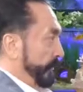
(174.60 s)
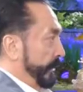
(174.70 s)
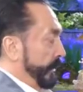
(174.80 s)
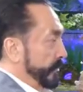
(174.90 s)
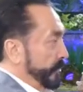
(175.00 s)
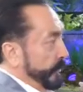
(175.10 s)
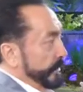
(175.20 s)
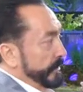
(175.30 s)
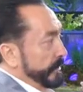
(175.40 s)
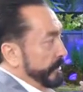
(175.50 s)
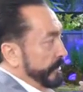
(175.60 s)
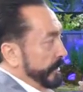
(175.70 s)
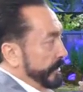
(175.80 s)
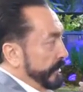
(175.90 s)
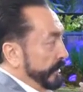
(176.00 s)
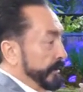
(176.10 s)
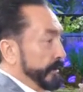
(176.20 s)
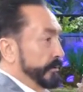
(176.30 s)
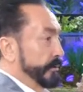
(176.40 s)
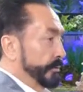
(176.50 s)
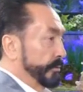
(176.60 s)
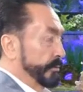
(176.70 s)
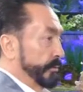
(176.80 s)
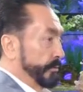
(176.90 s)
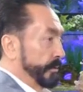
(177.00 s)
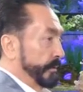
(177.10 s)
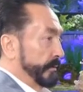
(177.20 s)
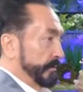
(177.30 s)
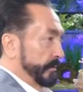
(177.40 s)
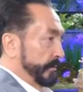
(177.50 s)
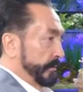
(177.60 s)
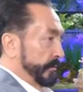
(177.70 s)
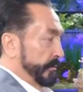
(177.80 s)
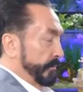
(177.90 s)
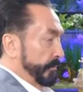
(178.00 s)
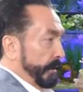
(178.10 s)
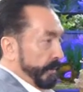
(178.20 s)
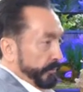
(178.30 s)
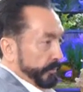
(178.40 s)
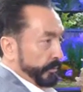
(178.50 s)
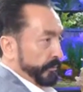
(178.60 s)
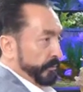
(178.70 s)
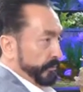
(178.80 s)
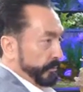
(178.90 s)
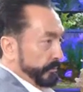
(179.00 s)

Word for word: ve acımasızca saltanatını sürdürüyor şu an. Bir afyondur.